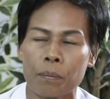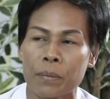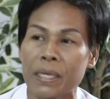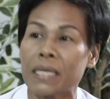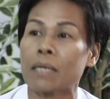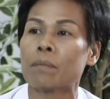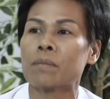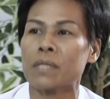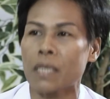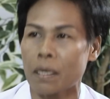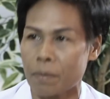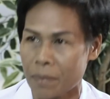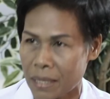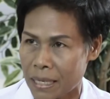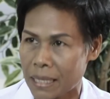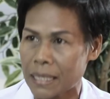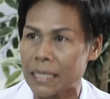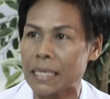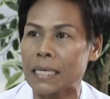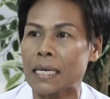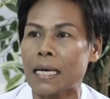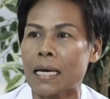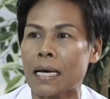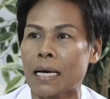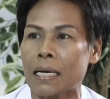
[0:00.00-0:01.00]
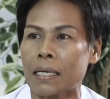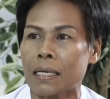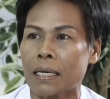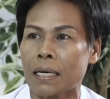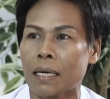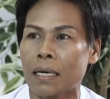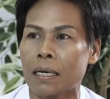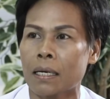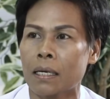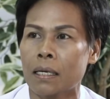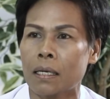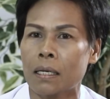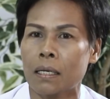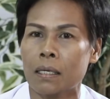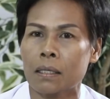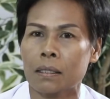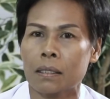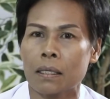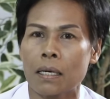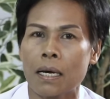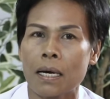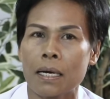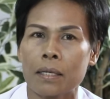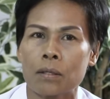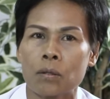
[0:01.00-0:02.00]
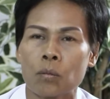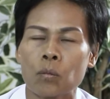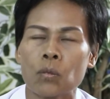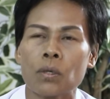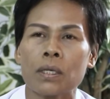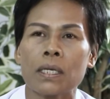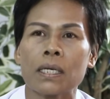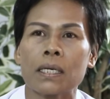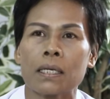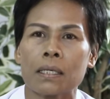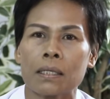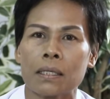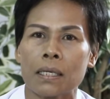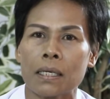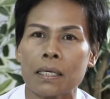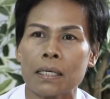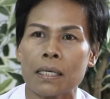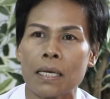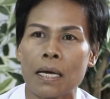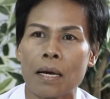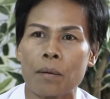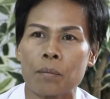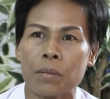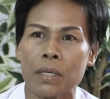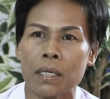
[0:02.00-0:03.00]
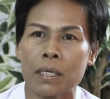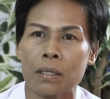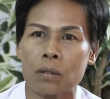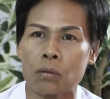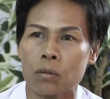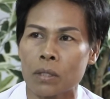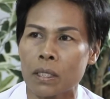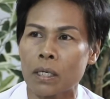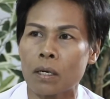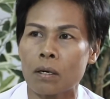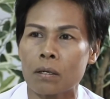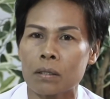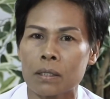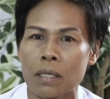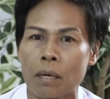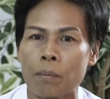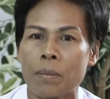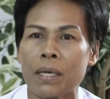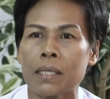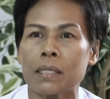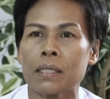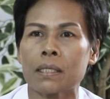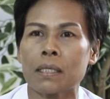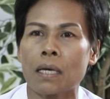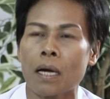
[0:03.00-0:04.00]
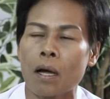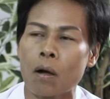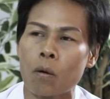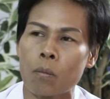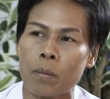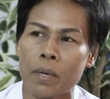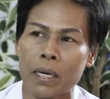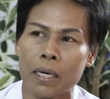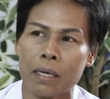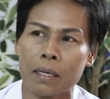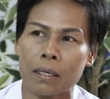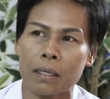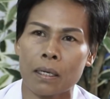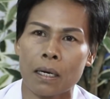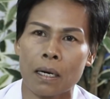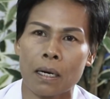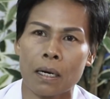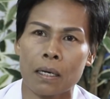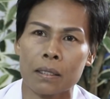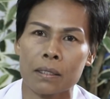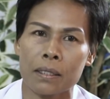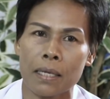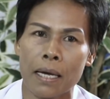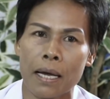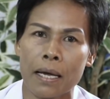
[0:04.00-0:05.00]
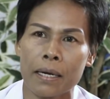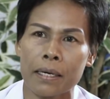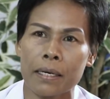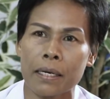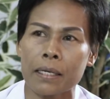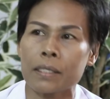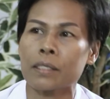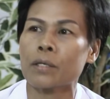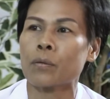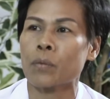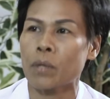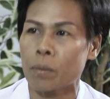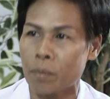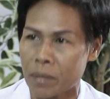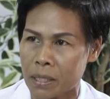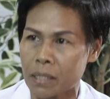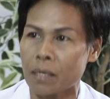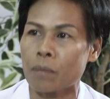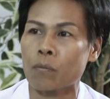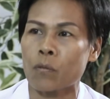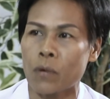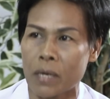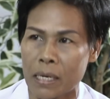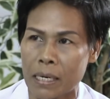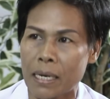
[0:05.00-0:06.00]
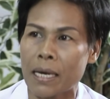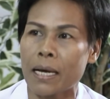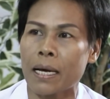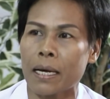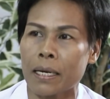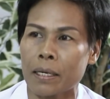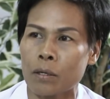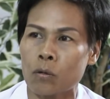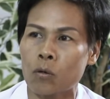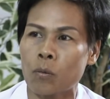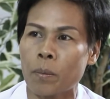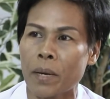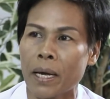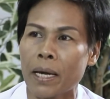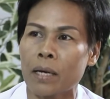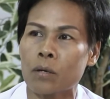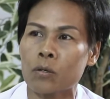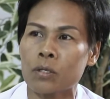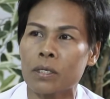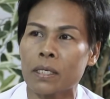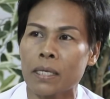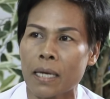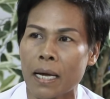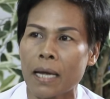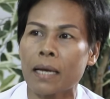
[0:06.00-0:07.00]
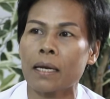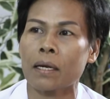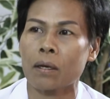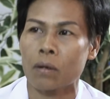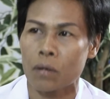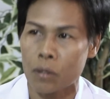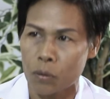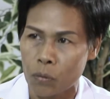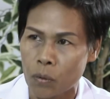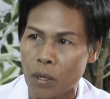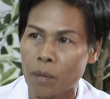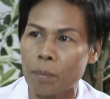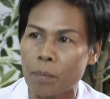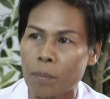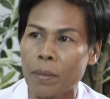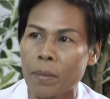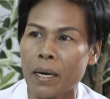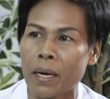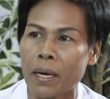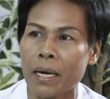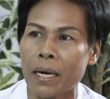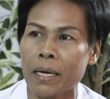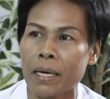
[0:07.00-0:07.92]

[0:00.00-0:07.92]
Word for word: มีน้ำใจเป็นนักกีฬานะคะถ้าสมมตินักกีฬามีตรงนี้ก็สามารถที่จะเอามาใช้ในชีวิตประจำวันได้รู้แพ้รู้ชนะแล้วก็รู้อภัย